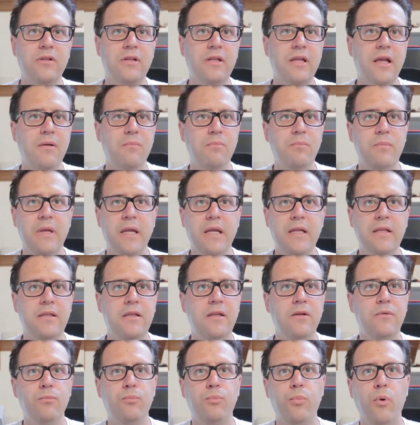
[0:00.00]
di
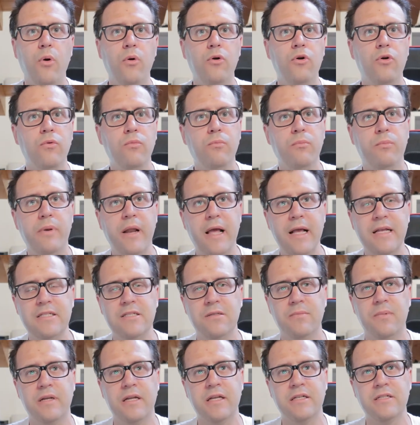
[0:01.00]
ambienti un po'
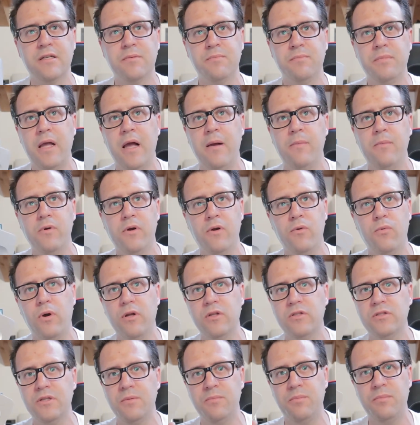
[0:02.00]
complessi perché sappiamo che
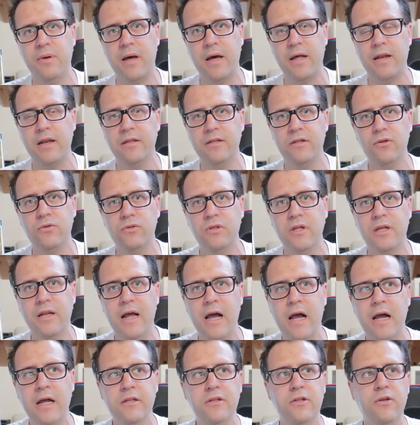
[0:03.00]
quando si parla di onde
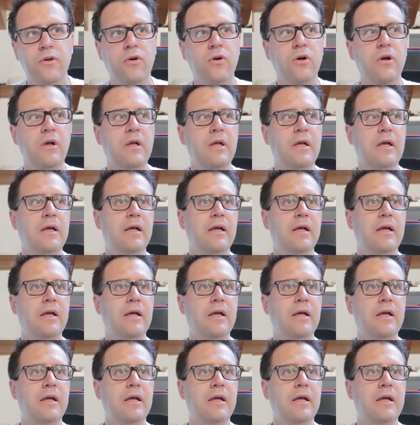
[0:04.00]
radio